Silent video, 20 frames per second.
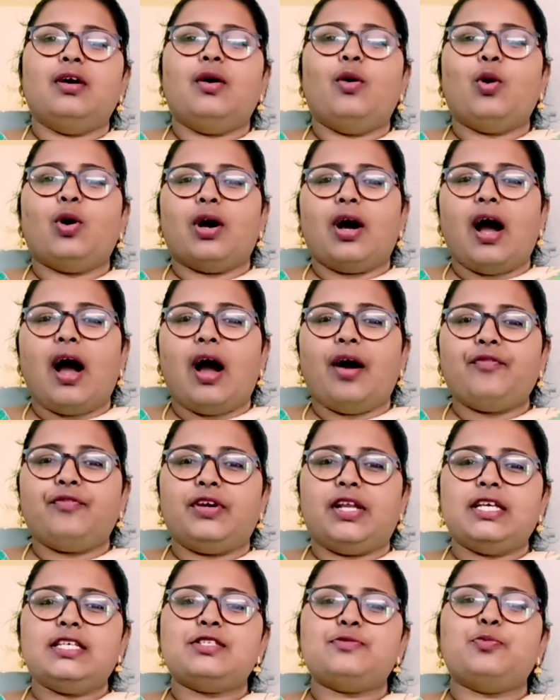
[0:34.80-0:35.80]
ఒక హాఫ్
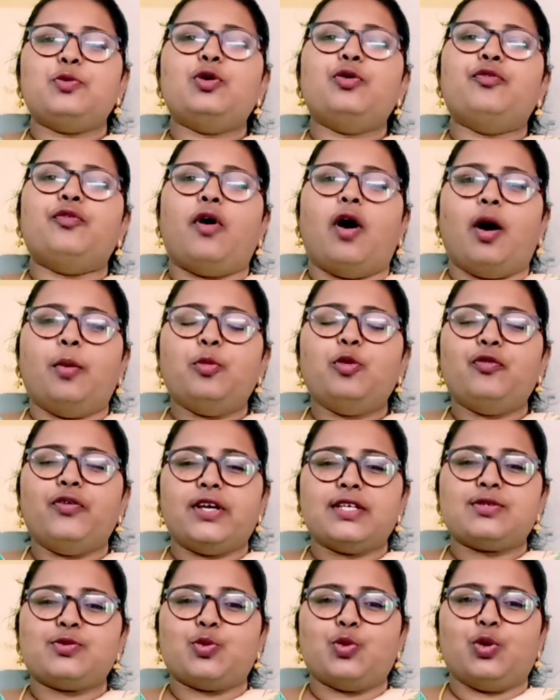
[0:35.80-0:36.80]
టీ స్పూన్ వాము
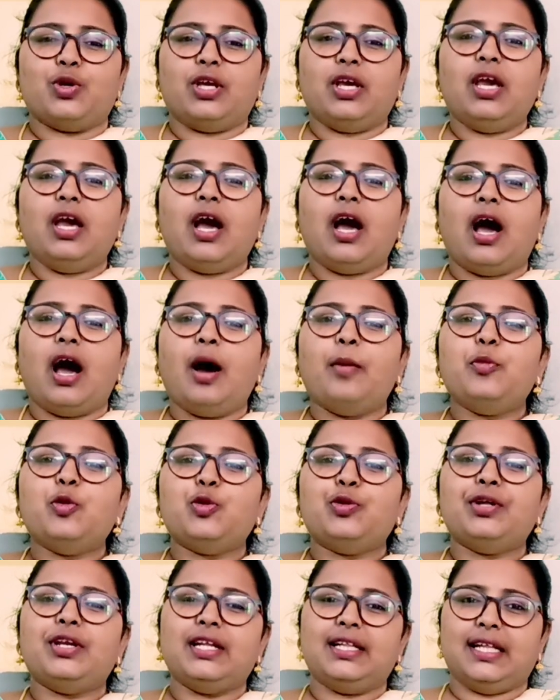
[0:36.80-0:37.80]
వేసుకొని ఆ
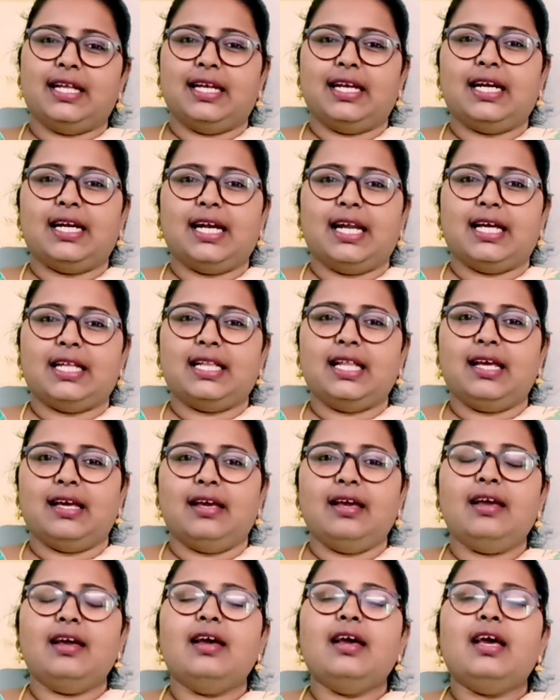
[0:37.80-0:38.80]
ముద్దని తిన్నట్లయితే
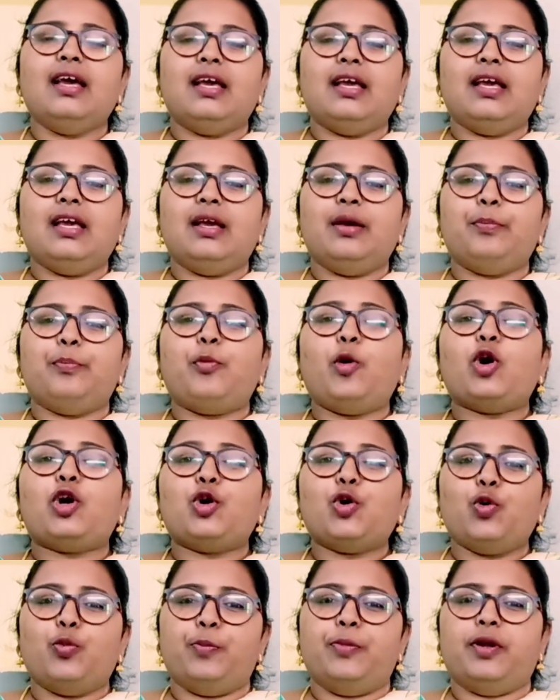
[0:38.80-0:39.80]
ఈ పొట్ట
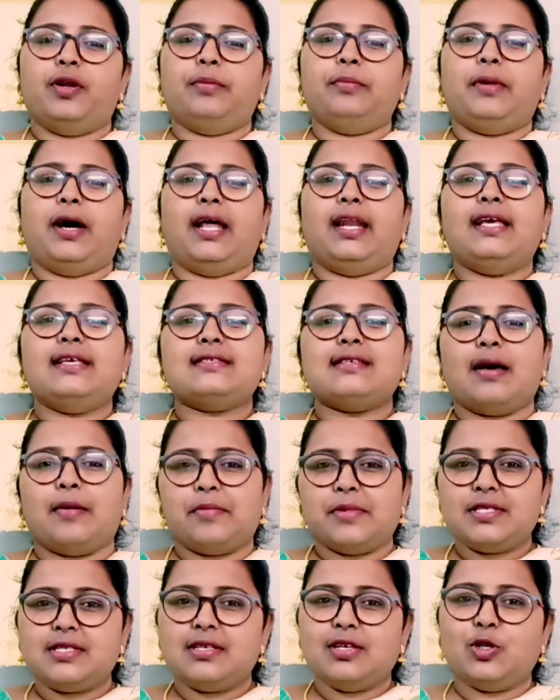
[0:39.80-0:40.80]
ఉబ్బరం అనే
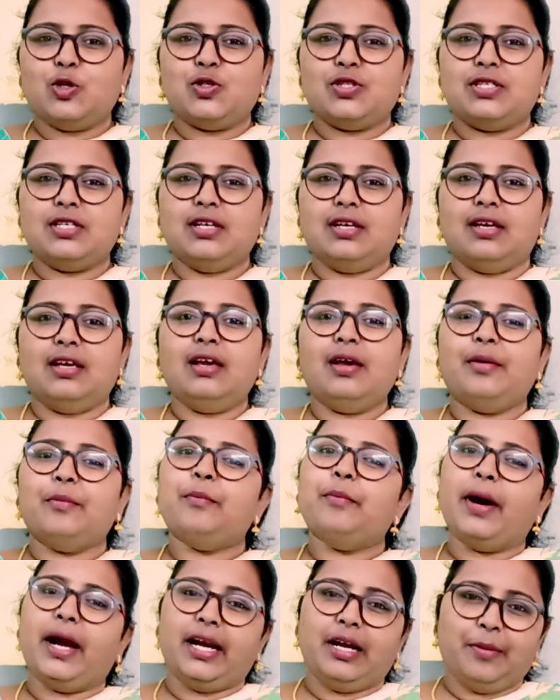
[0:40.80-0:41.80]
సమస్య నుంచి
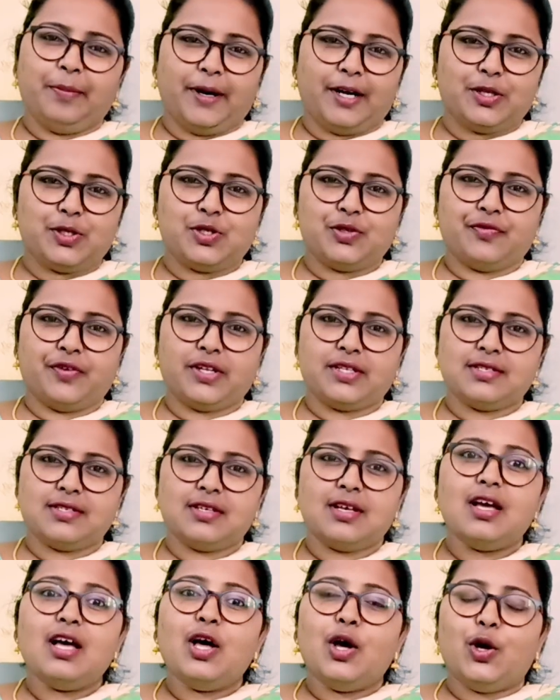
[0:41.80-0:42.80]
బయటపడచ్చు ఫ్రెండ్స్
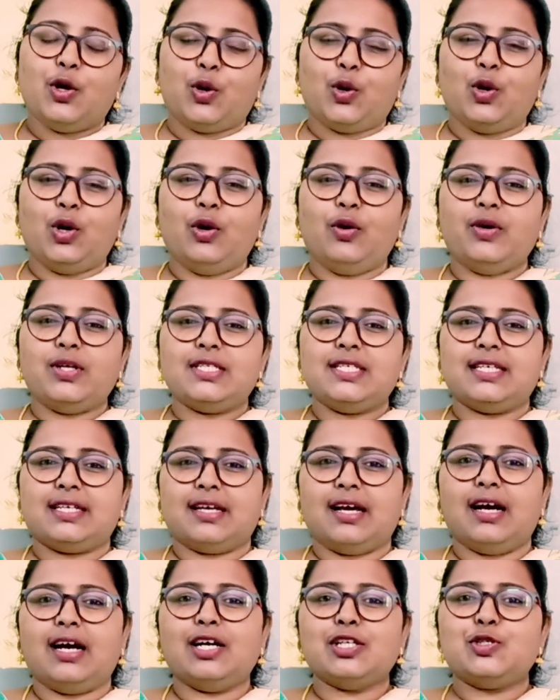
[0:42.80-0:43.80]
రెండవ
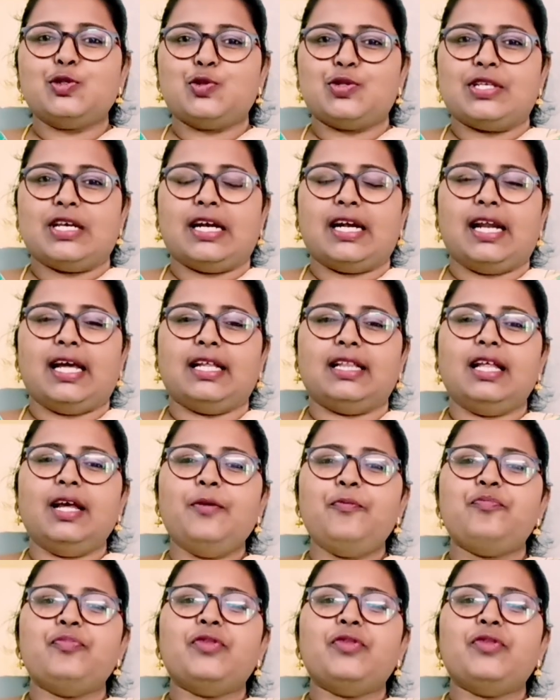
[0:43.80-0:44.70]
చిట్కాగా చూసినట్లయితే